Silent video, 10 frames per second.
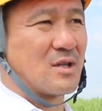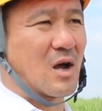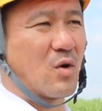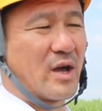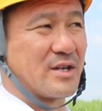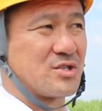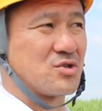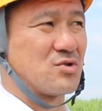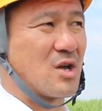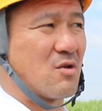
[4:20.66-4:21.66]
名古屋駅
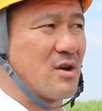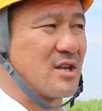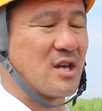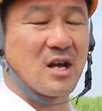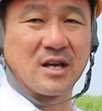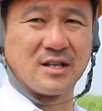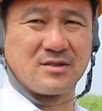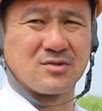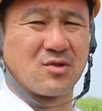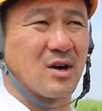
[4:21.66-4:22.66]
周辺はいけないで
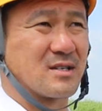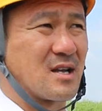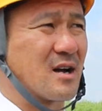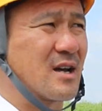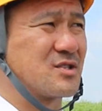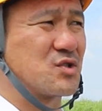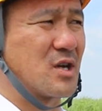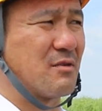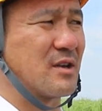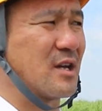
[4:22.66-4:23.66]
すとか、栄周
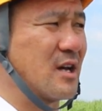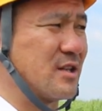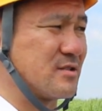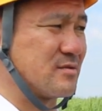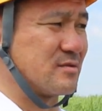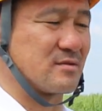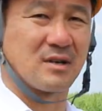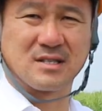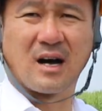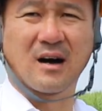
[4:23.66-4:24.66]
辺はいけないです
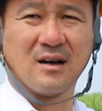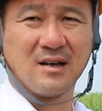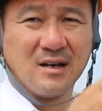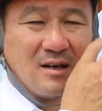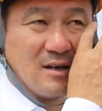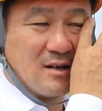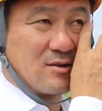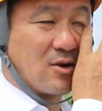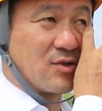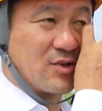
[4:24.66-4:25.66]
とかさ、
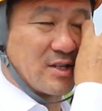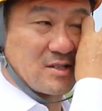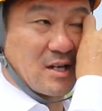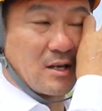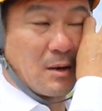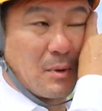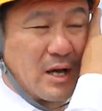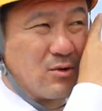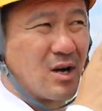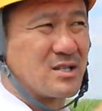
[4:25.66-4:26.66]
なんでって言ったら、いや、
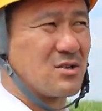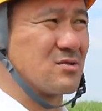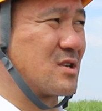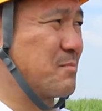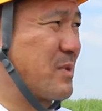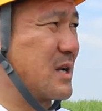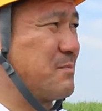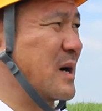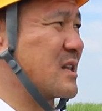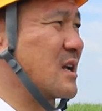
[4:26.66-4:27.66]
前の会社の先輩
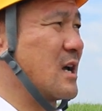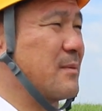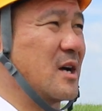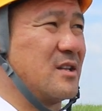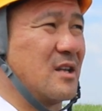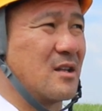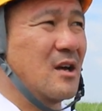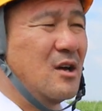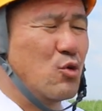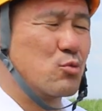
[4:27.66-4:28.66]
にバレたらやばいんで、
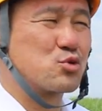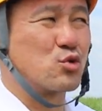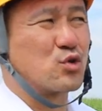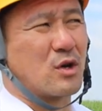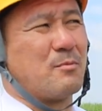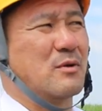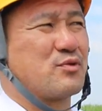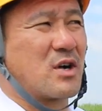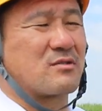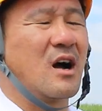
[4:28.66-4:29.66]
俺もその時はまあ
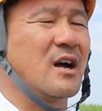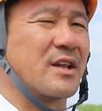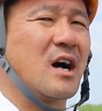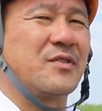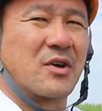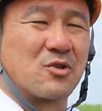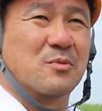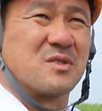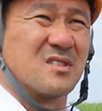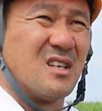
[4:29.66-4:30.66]
深く考えてなかったけど、
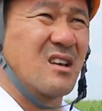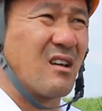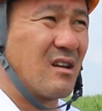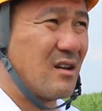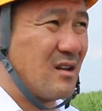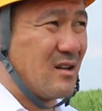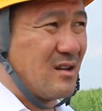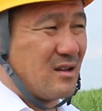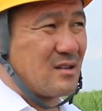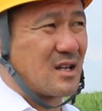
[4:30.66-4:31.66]
別に。
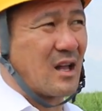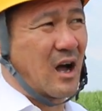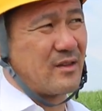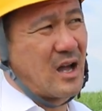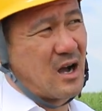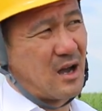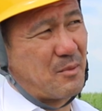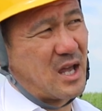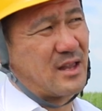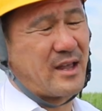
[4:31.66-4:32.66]
ななんか
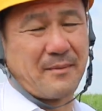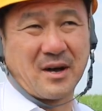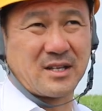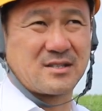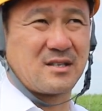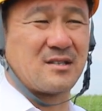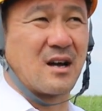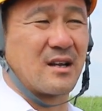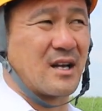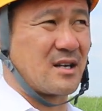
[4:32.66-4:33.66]
まあ変なやめ方してき
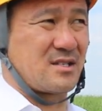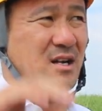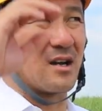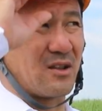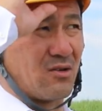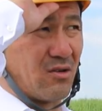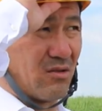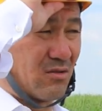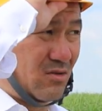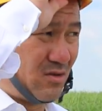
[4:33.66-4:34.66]
たんかなんか知らんけど、